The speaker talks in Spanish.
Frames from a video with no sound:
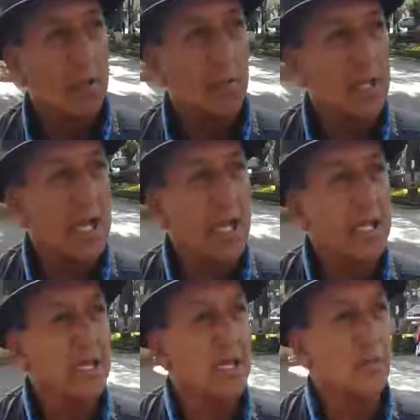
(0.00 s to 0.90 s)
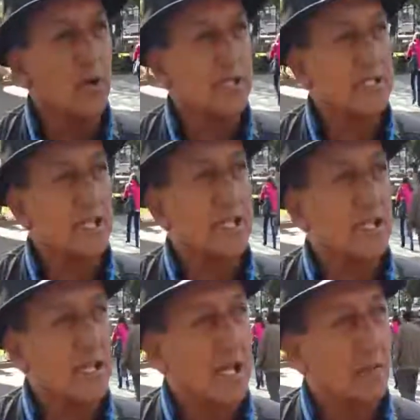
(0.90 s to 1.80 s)
Eh, mira, hay épocas
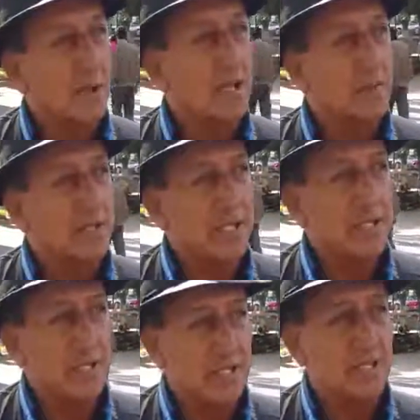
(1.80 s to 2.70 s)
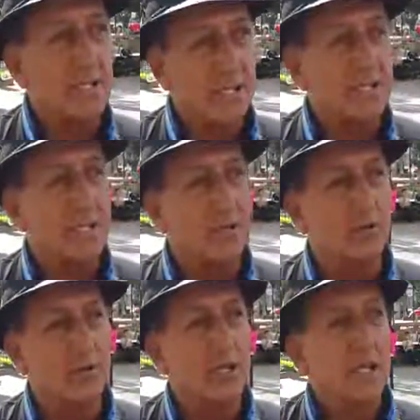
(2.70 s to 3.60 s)
que viene bastante gente del
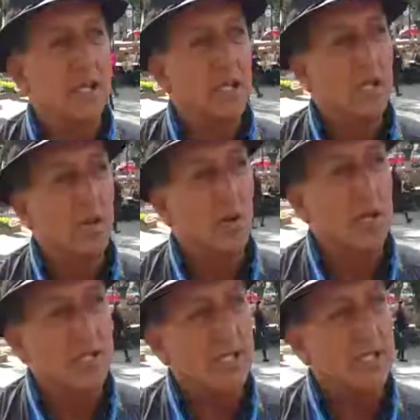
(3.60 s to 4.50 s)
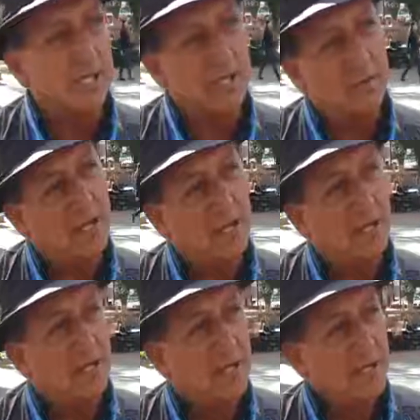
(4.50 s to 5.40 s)
interior, con esa se trabaja,
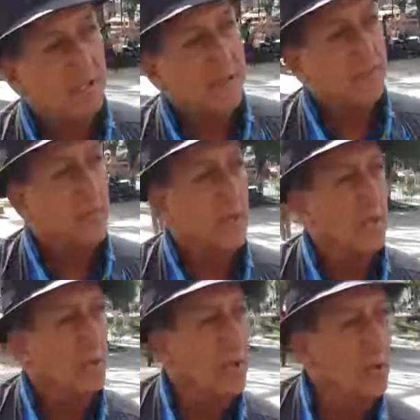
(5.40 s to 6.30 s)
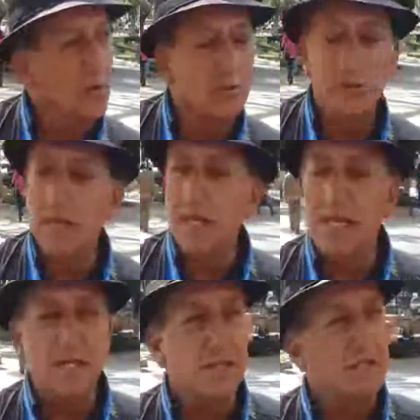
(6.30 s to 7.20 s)
pero la
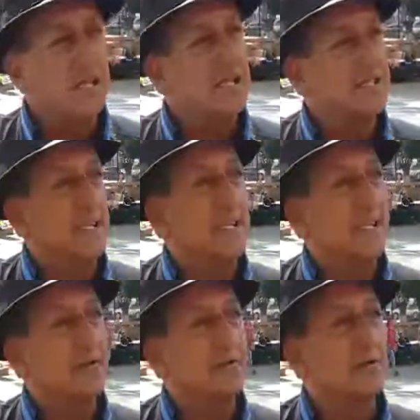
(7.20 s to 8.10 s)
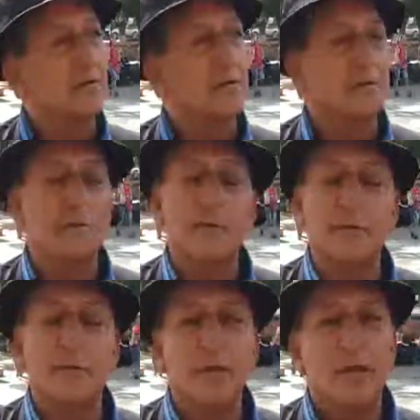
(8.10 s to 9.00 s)
gente del extranjero
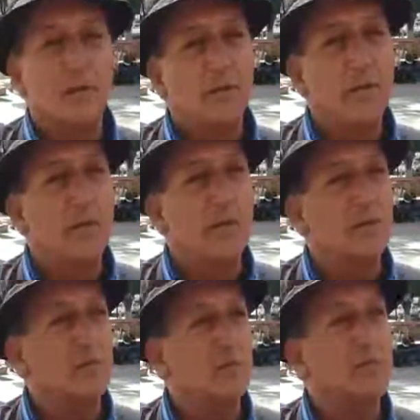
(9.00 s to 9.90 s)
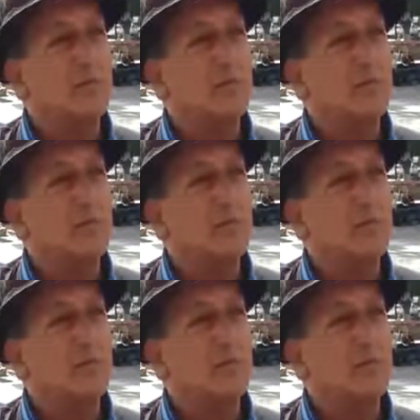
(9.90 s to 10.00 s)
mm, viene